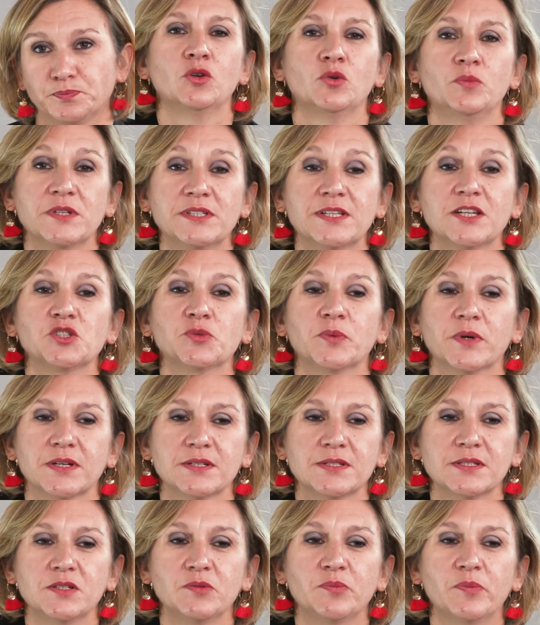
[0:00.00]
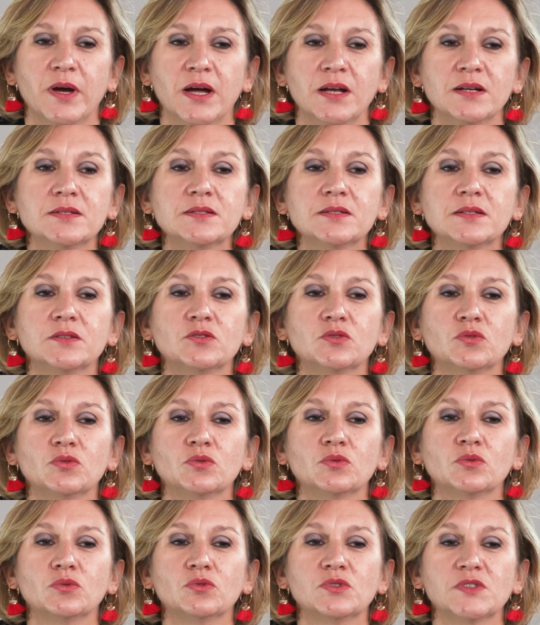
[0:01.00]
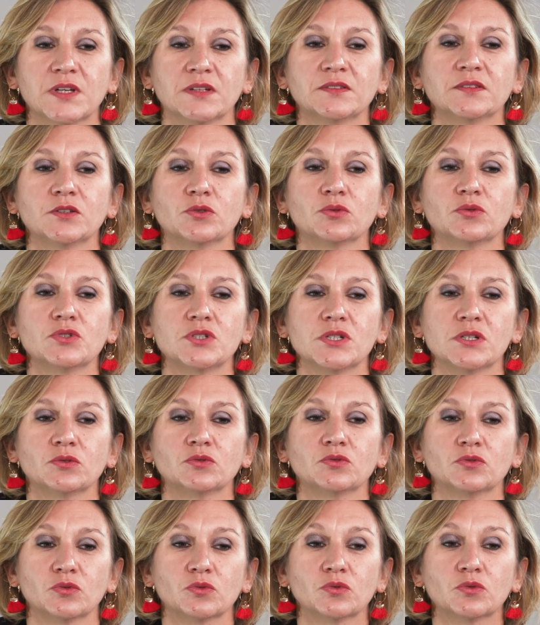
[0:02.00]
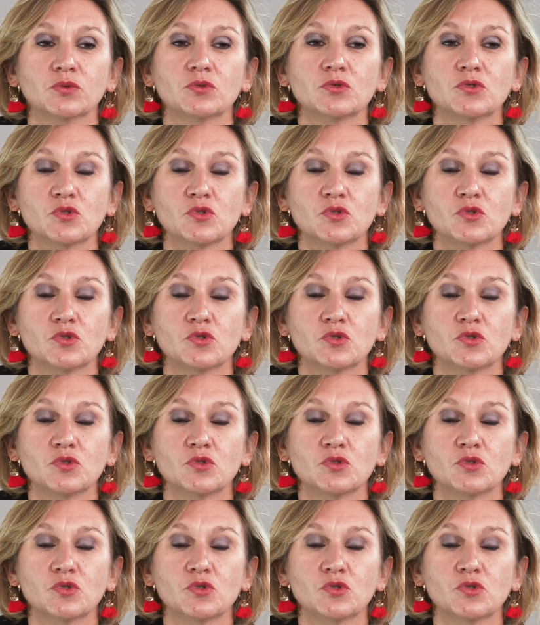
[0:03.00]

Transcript: Le message principal, c'est de s'interroger en tant que